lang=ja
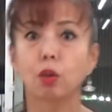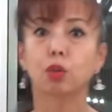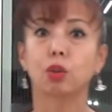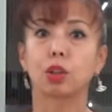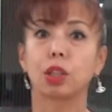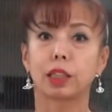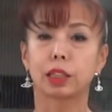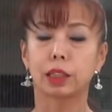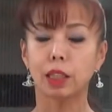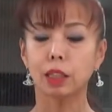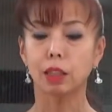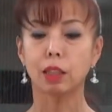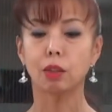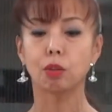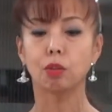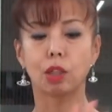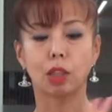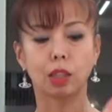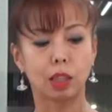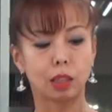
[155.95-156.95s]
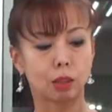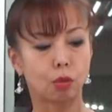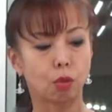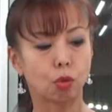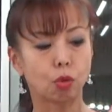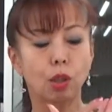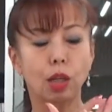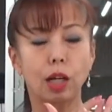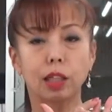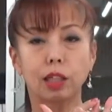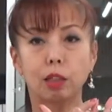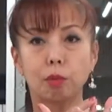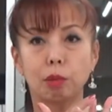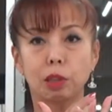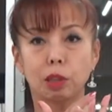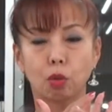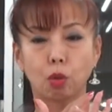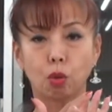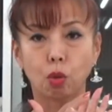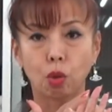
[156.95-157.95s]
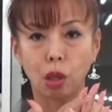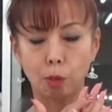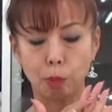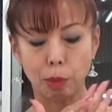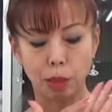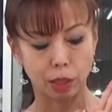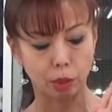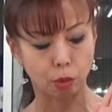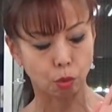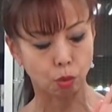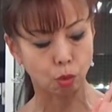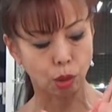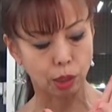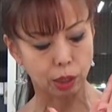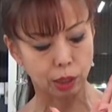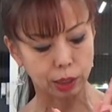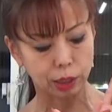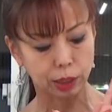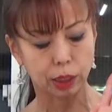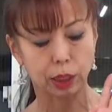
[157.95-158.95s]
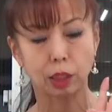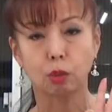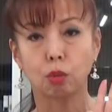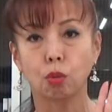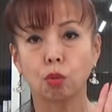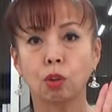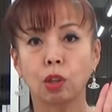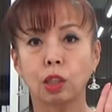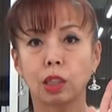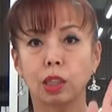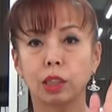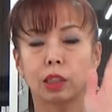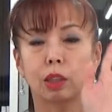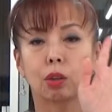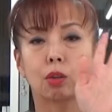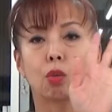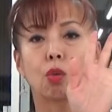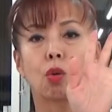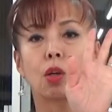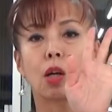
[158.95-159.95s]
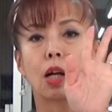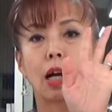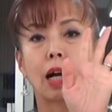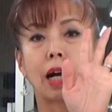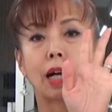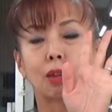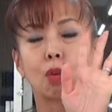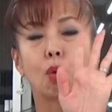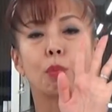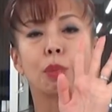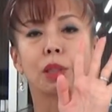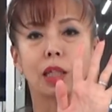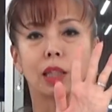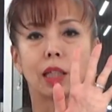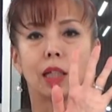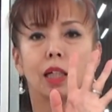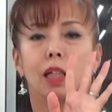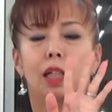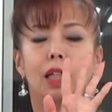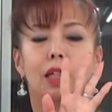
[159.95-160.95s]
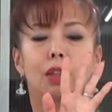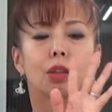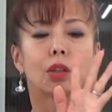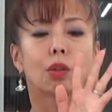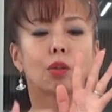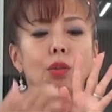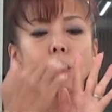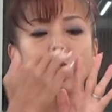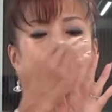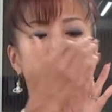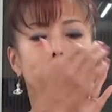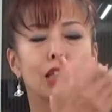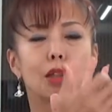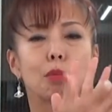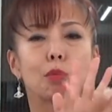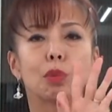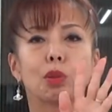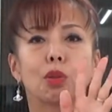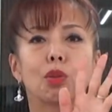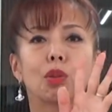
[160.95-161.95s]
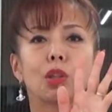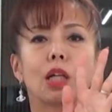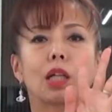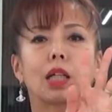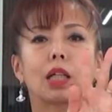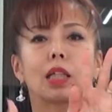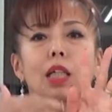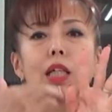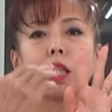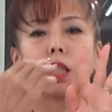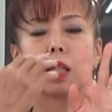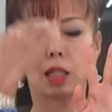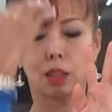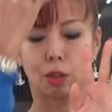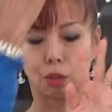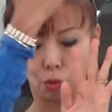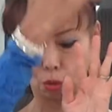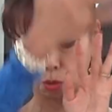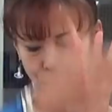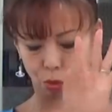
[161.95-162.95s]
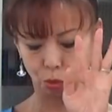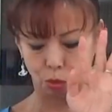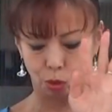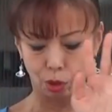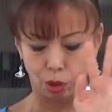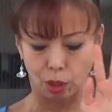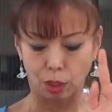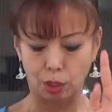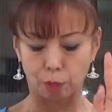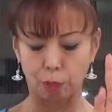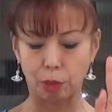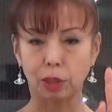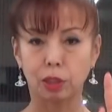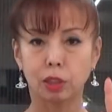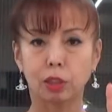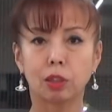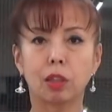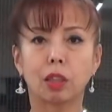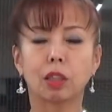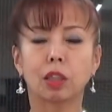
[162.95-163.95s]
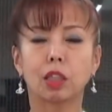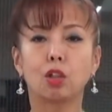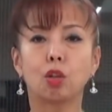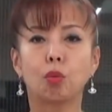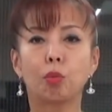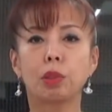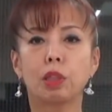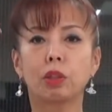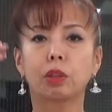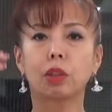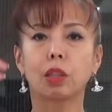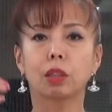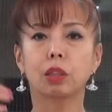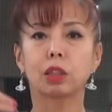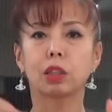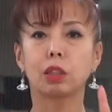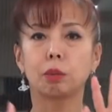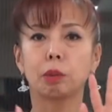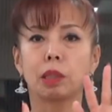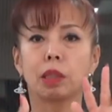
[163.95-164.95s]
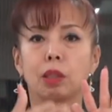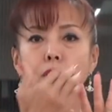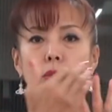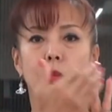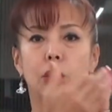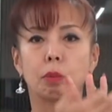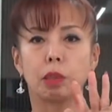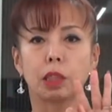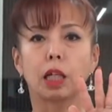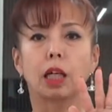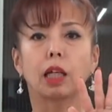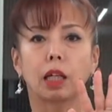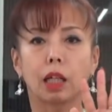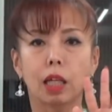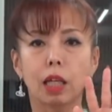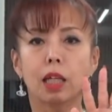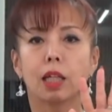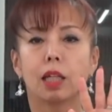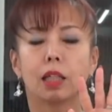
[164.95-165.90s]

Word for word: ことないですか手の中にここが頭でここが目でここがなんちゃらでここがなんちゃらでここがかかとみたいなでこれが全部のなんか人間のこの、まあ、ひろみで言ったらちびひろみみたいなね